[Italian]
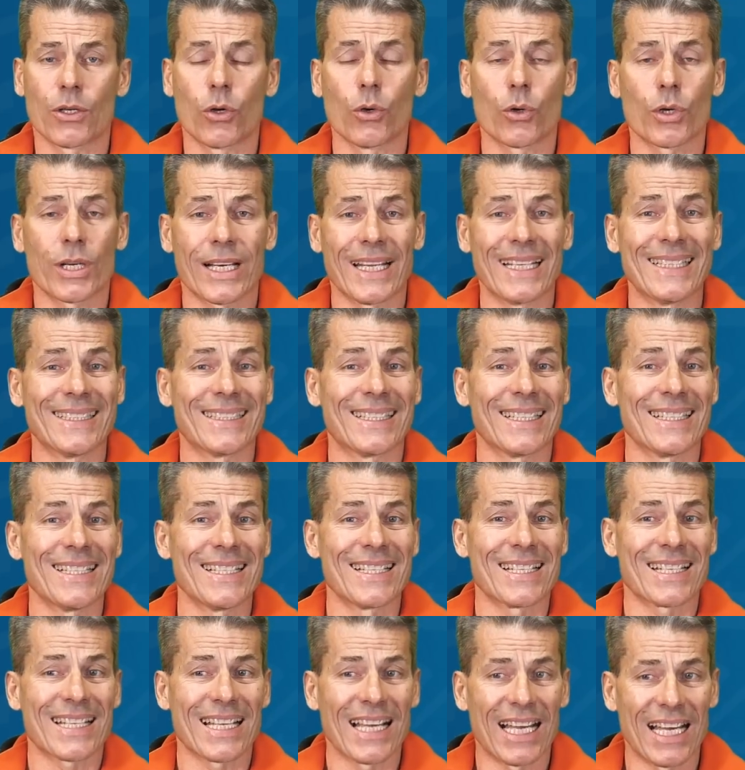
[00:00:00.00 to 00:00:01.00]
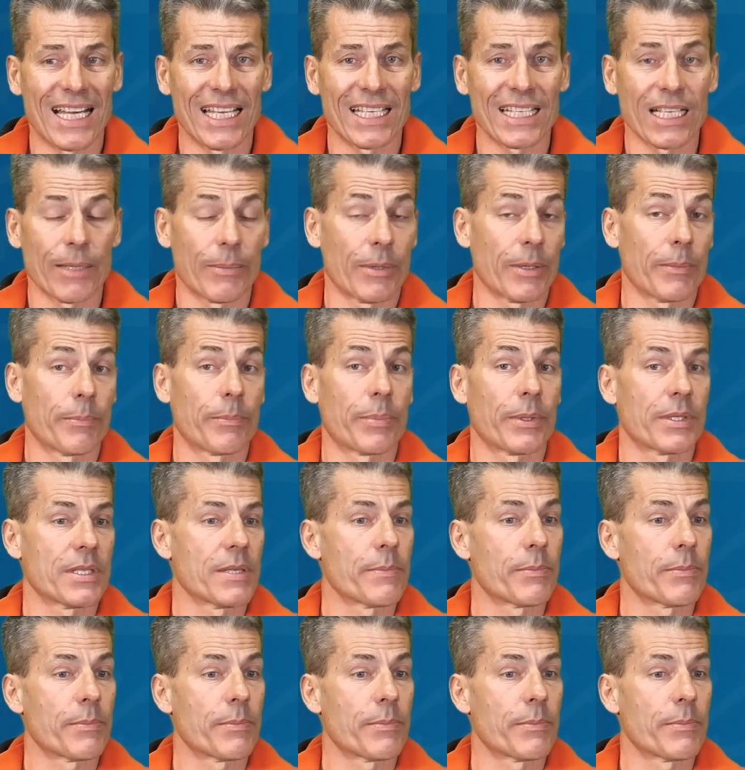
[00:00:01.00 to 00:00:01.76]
eh, corrente di scarica, per, per,